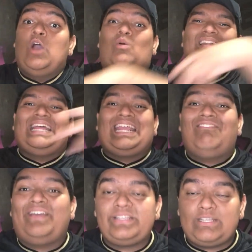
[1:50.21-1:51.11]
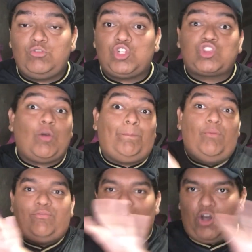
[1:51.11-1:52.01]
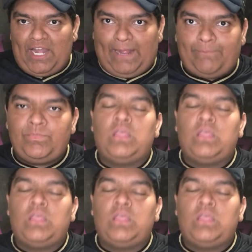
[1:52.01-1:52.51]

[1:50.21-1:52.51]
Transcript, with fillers: quando é que vai ser o jogo. Tô por fora.